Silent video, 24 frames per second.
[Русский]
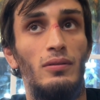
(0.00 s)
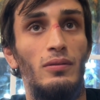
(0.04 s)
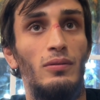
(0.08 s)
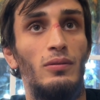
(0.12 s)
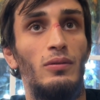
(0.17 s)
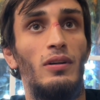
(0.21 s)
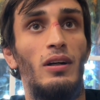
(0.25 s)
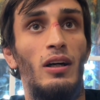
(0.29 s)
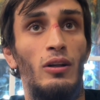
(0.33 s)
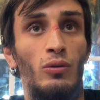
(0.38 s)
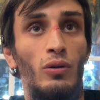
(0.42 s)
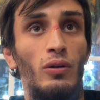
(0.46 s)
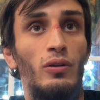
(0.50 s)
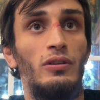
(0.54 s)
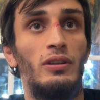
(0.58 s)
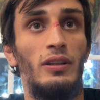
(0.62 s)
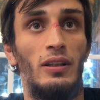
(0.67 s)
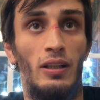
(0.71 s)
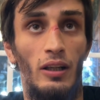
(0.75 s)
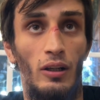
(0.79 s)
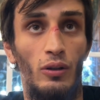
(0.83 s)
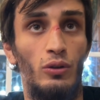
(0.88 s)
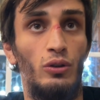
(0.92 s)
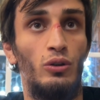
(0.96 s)
Готовился,
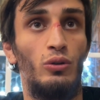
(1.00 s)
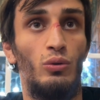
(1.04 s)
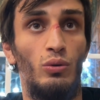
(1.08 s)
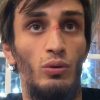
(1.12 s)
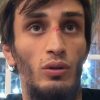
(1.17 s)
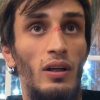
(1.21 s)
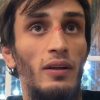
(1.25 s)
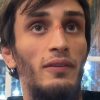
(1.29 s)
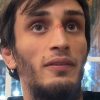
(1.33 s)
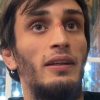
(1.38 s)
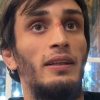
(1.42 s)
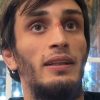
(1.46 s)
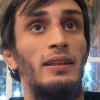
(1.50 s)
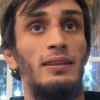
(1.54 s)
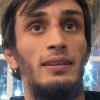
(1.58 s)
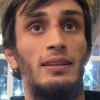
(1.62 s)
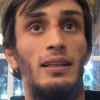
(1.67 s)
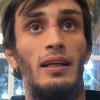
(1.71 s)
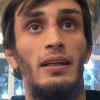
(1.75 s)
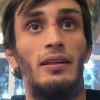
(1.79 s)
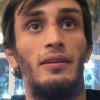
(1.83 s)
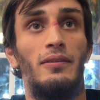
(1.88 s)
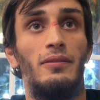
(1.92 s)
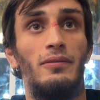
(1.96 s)
короче, туда, в
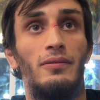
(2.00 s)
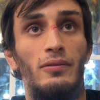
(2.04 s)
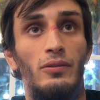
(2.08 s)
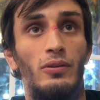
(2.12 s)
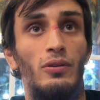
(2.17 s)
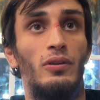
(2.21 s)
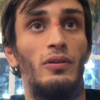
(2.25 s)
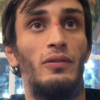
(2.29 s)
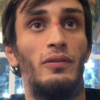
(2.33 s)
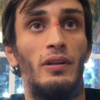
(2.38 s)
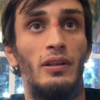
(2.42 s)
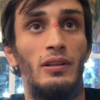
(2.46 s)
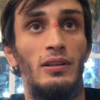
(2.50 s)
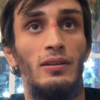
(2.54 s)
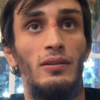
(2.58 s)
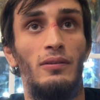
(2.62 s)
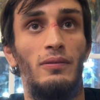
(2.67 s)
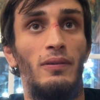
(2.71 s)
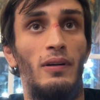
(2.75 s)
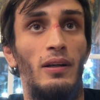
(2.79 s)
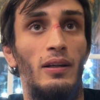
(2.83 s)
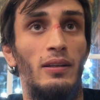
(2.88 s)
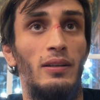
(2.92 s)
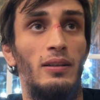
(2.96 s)
Дагестане, Universal
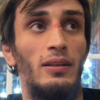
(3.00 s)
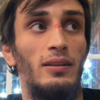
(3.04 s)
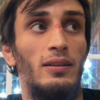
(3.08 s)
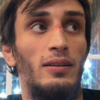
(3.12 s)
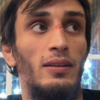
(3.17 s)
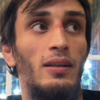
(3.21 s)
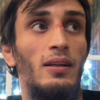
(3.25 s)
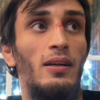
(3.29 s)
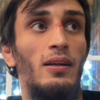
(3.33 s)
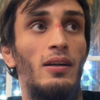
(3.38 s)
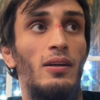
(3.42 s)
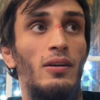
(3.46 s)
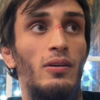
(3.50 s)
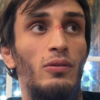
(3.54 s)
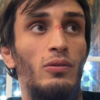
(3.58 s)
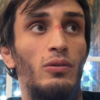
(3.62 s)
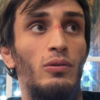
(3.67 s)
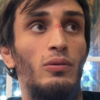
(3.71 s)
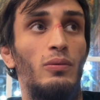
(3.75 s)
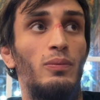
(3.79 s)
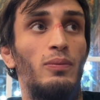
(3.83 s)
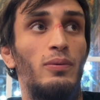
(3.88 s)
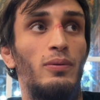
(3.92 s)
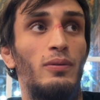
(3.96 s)
Fighters
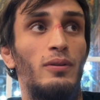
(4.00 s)
клуб,